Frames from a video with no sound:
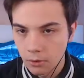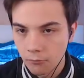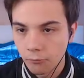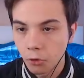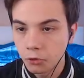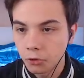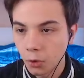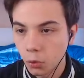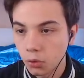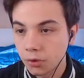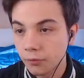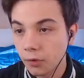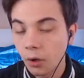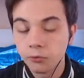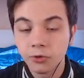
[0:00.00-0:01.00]
Forse alcuni di
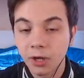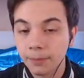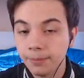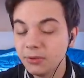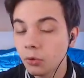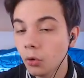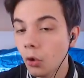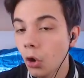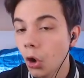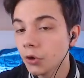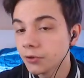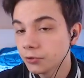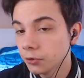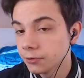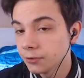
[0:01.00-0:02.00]
voi hanno già capito cosa
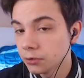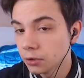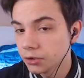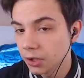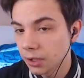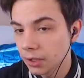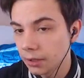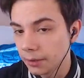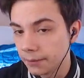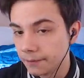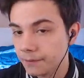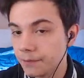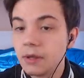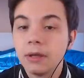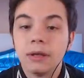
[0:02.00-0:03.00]
sto andando a cercare.
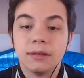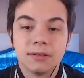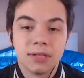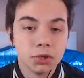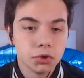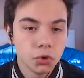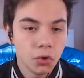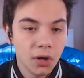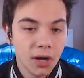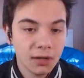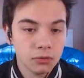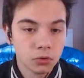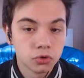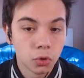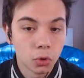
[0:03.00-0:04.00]
Tanto
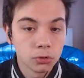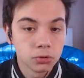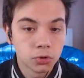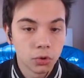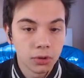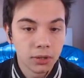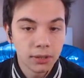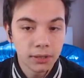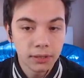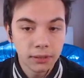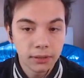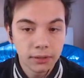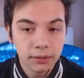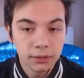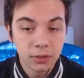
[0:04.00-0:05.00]
hanno tolto le,
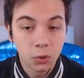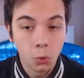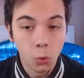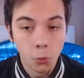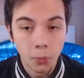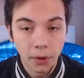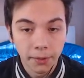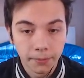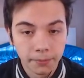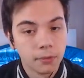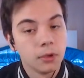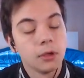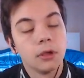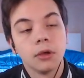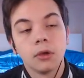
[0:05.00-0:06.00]
i cubi.
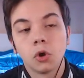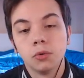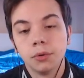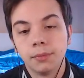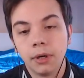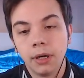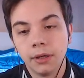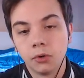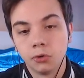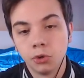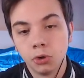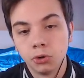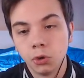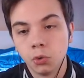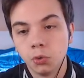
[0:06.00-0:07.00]
Come mai hanno
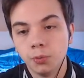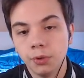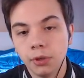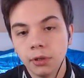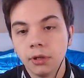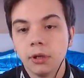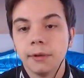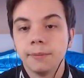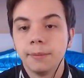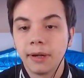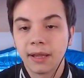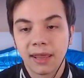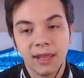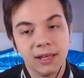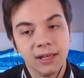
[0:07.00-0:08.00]
tolto i cubi?
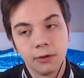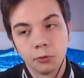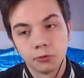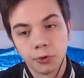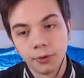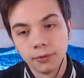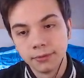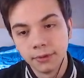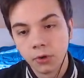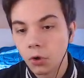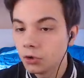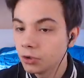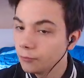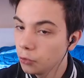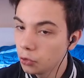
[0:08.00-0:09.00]
Perché li hanno tolti?
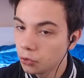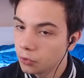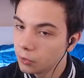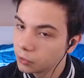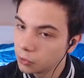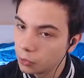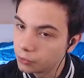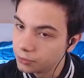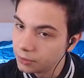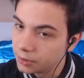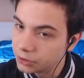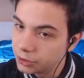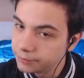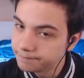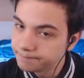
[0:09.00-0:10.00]
Cosa vogliono
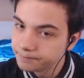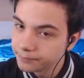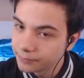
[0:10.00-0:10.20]
nasconderci?